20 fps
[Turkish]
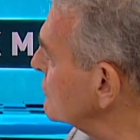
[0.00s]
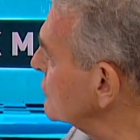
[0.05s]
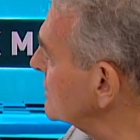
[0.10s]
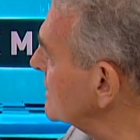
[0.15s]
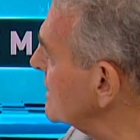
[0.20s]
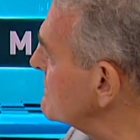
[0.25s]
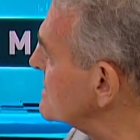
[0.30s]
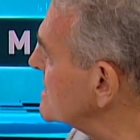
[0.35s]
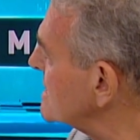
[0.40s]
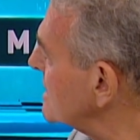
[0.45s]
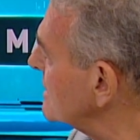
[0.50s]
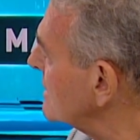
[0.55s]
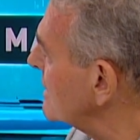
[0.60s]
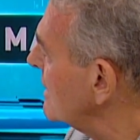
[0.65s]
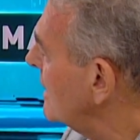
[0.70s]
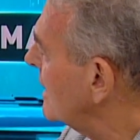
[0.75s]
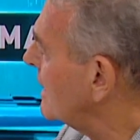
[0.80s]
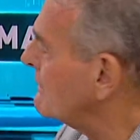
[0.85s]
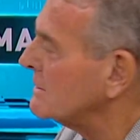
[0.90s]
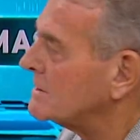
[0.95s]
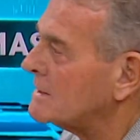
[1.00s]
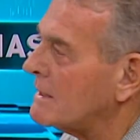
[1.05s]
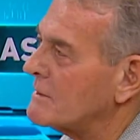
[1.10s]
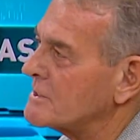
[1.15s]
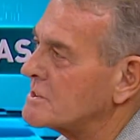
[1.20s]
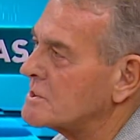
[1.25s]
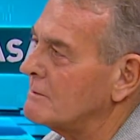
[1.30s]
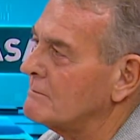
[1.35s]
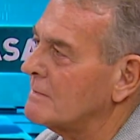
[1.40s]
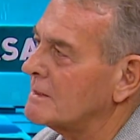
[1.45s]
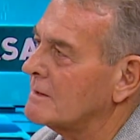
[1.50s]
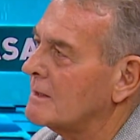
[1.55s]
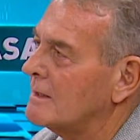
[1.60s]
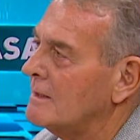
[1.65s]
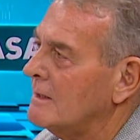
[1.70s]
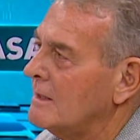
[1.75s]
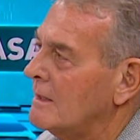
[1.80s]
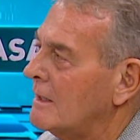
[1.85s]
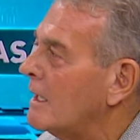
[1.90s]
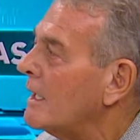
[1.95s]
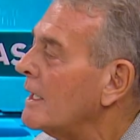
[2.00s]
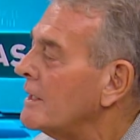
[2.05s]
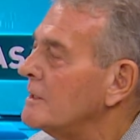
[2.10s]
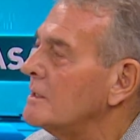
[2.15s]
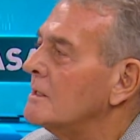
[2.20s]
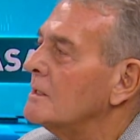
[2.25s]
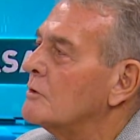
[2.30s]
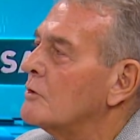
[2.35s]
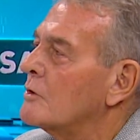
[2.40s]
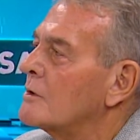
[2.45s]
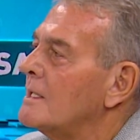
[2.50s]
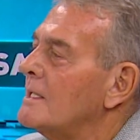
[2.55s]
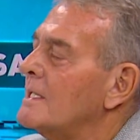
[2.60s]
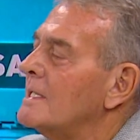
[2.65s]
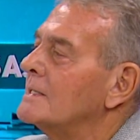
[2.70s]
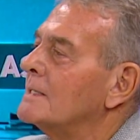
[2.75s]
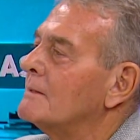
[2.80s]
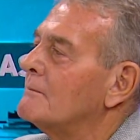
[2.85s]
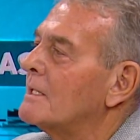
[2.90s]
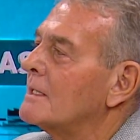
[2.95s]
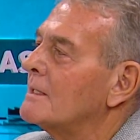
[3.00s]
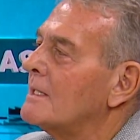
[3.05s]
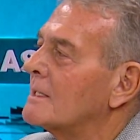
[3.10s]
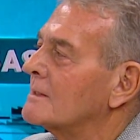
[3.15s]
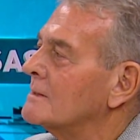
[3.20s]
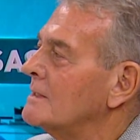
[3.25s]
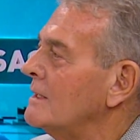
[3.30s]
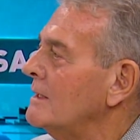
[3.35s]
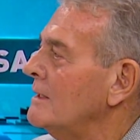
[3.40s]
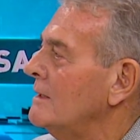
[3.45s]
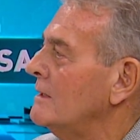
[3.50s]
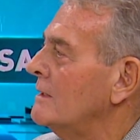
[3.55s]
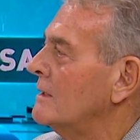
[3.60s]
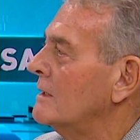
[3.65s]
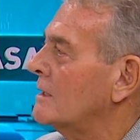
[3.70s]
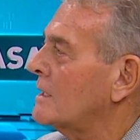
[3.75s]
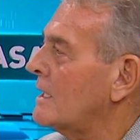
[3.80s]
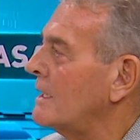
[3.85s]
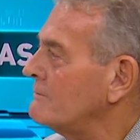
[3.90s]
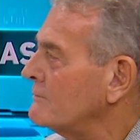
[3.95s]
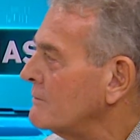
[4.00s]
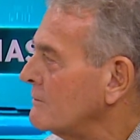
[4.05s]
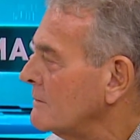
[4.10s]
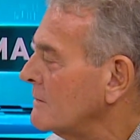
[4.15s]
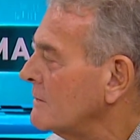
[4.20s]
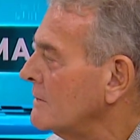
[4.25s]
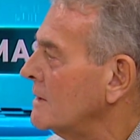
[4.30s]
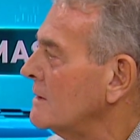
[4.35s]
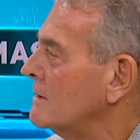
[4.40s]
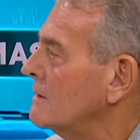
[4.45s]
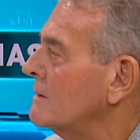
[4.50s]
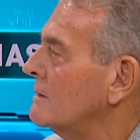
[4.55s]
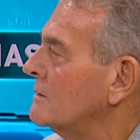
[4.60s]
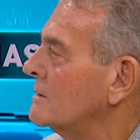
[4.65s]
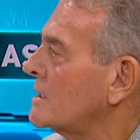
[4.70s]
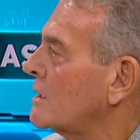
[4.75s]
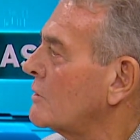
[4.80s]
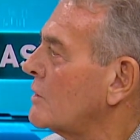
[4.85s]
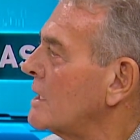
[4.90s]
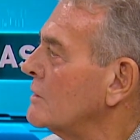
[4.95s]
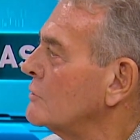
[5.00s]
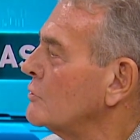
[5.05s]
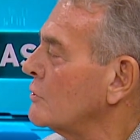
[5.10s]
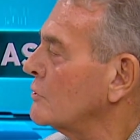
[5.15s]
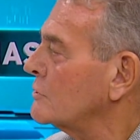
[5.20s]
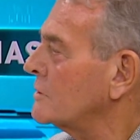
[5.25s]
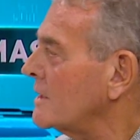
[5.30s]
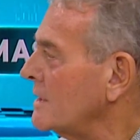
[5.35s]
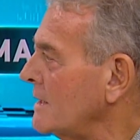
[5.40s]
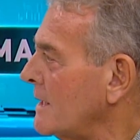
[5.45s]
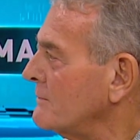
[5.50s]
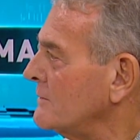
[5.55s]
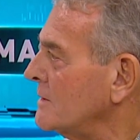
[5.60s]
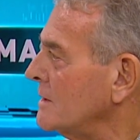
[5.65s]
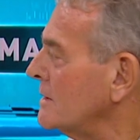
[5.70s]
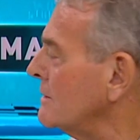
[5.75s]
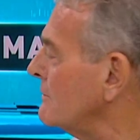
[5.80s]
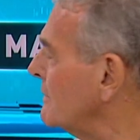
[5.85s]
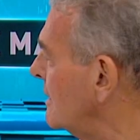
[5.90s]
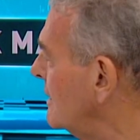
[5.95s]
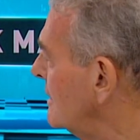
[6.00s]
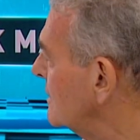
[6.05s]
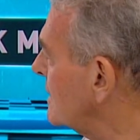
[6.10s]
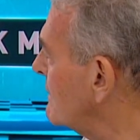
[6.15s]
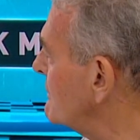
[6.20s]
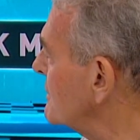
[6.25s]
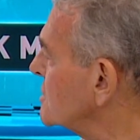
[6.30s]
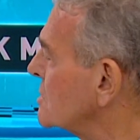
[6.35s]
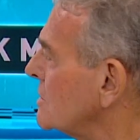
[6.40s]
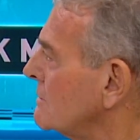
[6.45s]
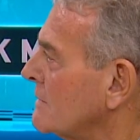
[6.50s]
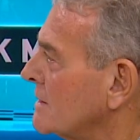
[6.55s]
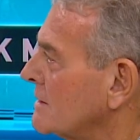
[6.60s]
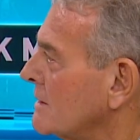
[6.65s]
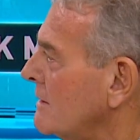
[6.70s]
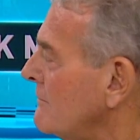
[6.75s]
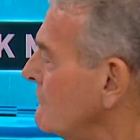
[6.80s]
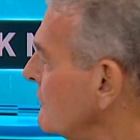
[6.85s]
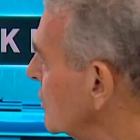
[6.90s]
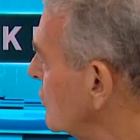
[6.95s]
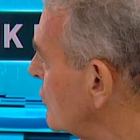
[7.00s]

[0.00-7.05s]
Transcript: Bunu temizledik ama tam açılmadı. Aynı koroner damarlarda kalp şey, kardiyologların yaptığı gibi. Tam açılmadı.